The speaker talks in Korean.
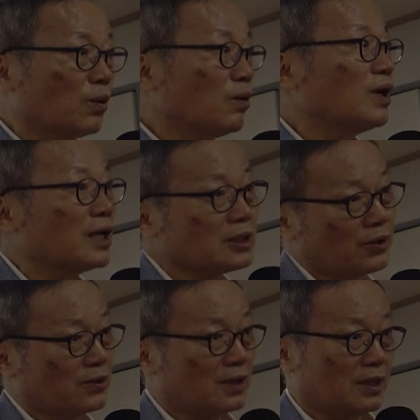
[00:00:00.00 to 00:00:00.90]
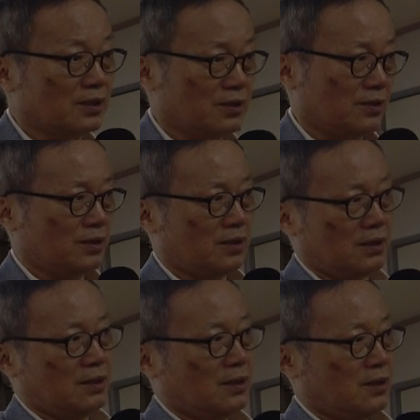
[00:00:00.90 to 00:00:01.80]
오늘날의 사회를 가리켜.
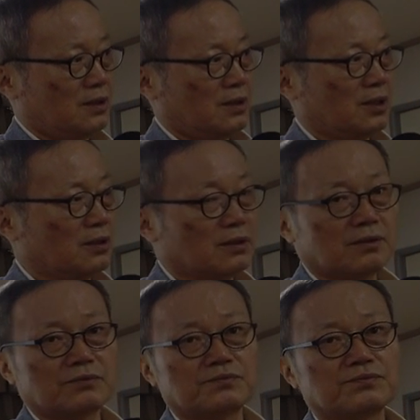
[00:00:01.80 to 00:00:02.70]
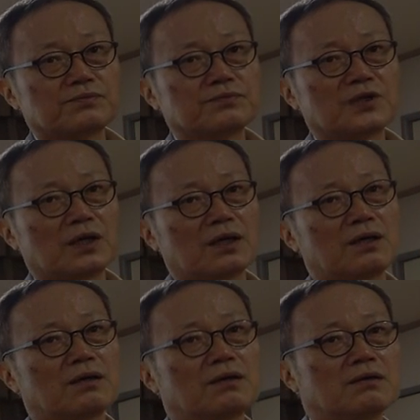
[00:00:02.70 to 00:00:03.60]
그렇게 선생님, 예.
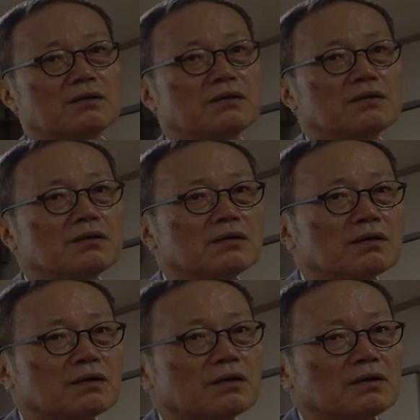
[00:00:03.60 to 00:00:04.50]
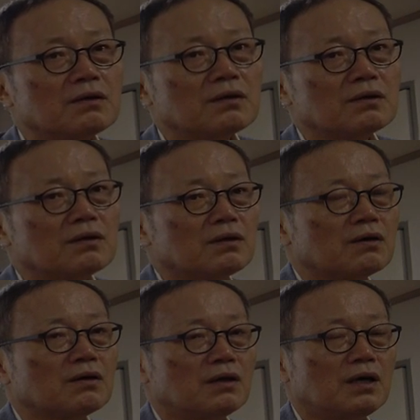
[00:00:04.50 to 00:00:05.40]
이
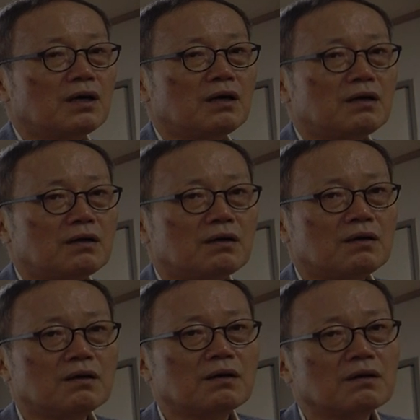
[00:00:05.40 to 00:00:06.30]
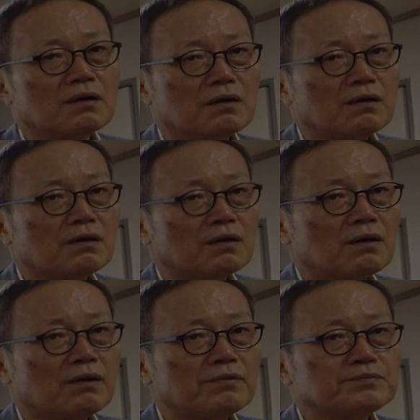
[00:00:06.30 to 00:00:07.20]
긍정적으로 예.
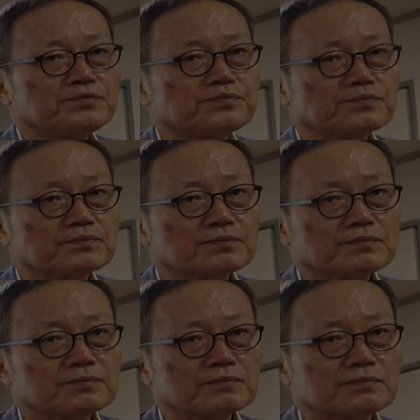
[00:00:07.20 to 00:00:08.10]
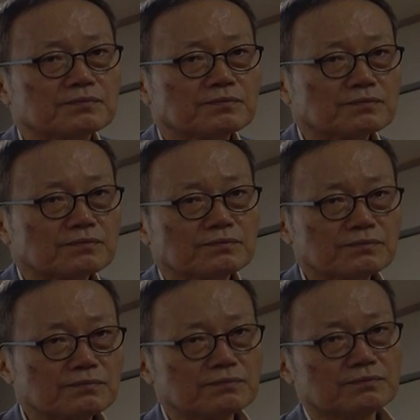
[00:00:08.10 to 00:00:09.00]
그포스트모더을 요새
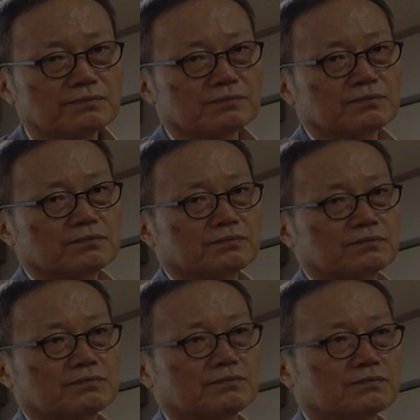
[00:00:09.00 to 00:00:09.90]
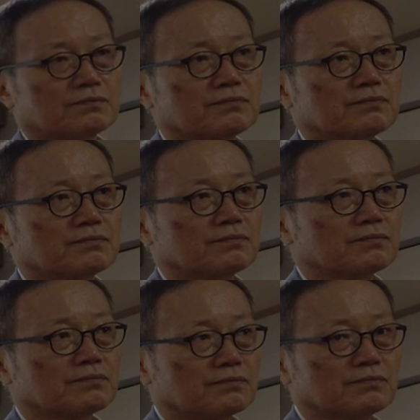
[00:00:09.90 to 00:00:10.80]
제 개인적으로
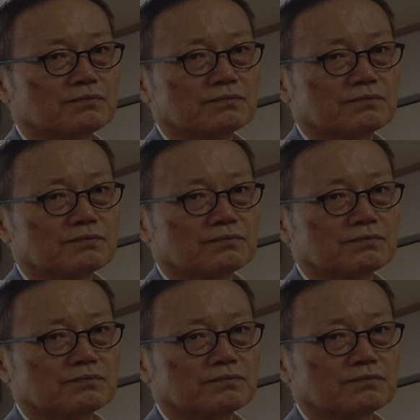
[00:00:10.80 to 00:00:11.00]
생각에는